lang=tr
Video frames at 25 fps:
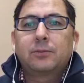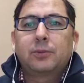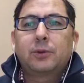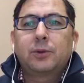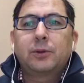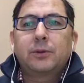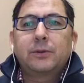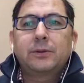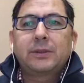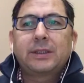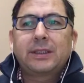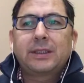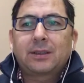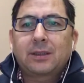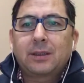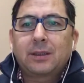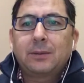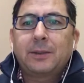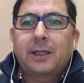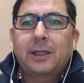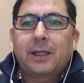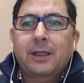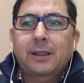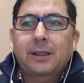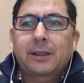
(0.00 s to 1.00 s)
Bu
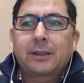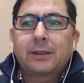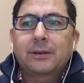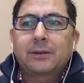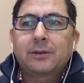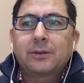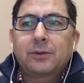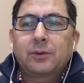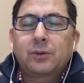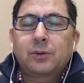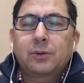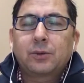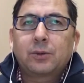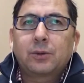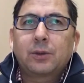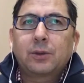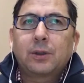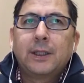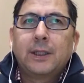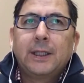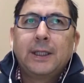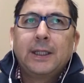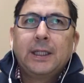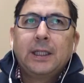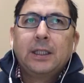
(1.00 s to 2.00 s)
riskli bir hareketti çünkü